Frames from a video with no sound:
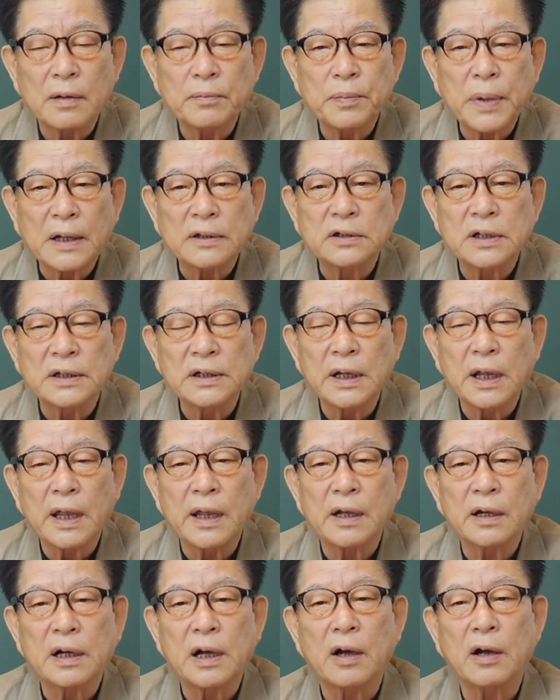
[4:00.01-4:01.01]
봤더니
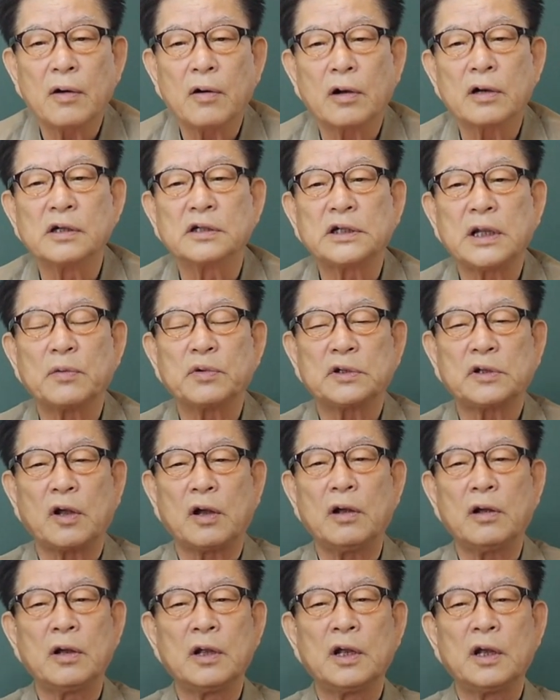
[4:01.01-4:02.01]
애가 어릴
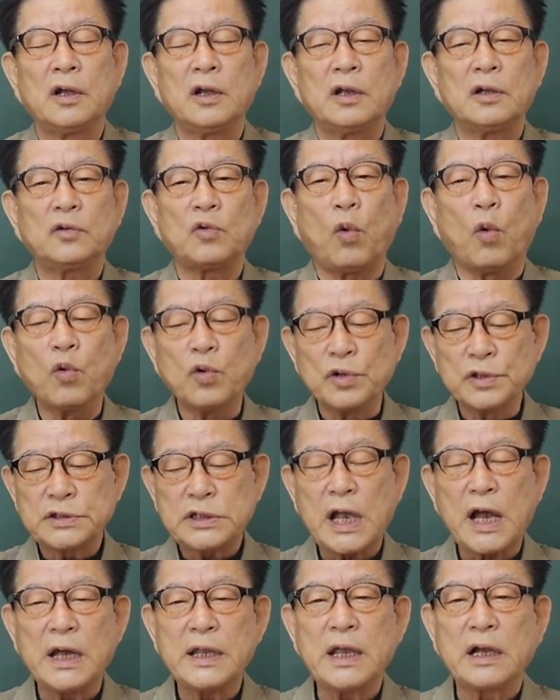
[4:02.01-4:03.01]
때부터
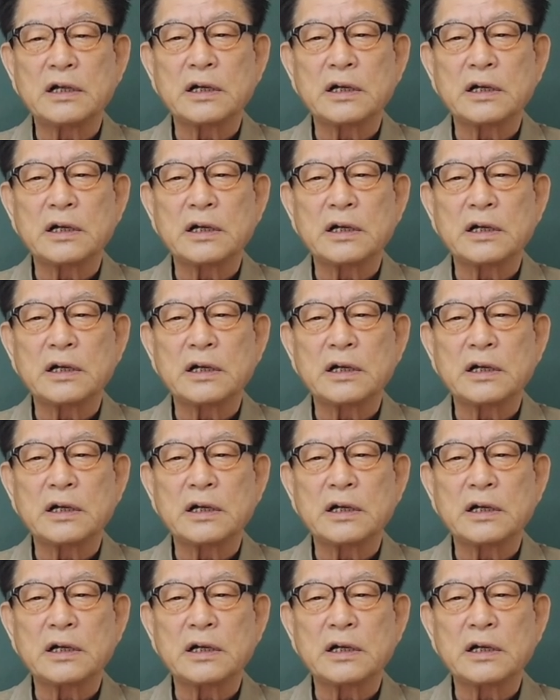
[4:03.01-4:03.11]
농사에